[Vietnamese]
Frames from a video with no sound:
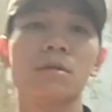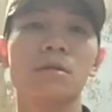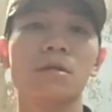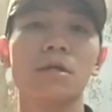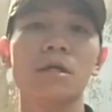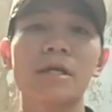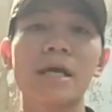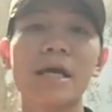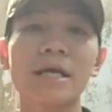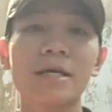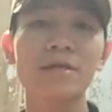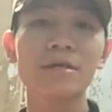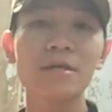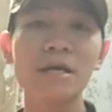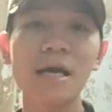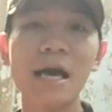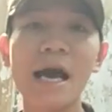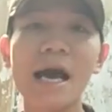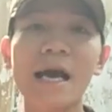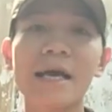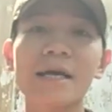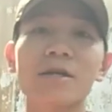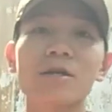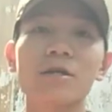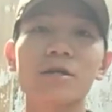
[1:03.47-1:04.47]
đến ngày thứ
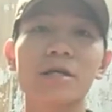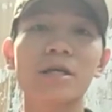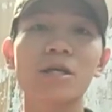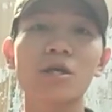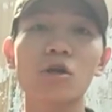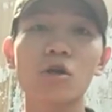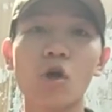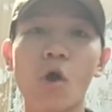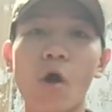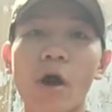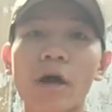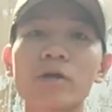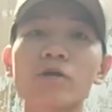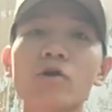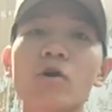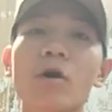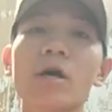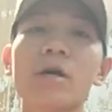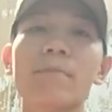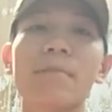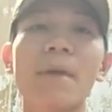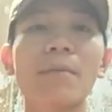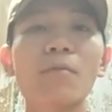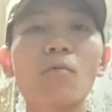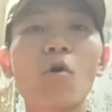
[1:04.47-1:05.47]
hai khi nó đói
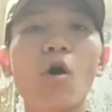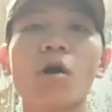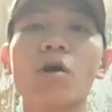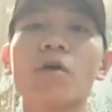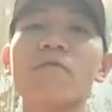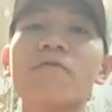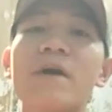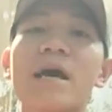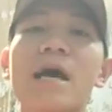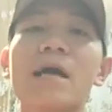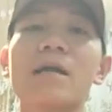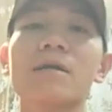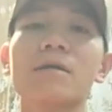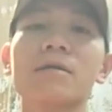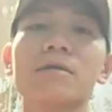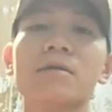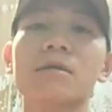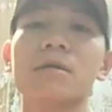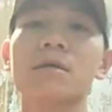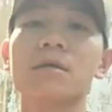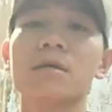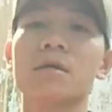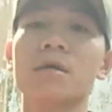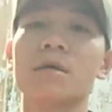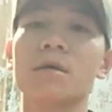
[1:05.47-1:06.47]
rồi bắt buộc nó phải ăn
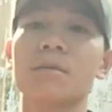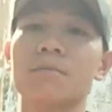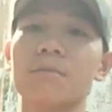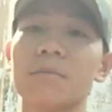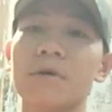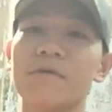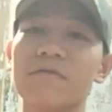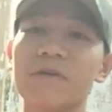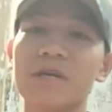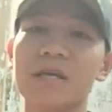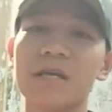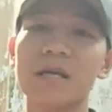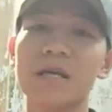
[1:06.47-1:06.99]
bởi vì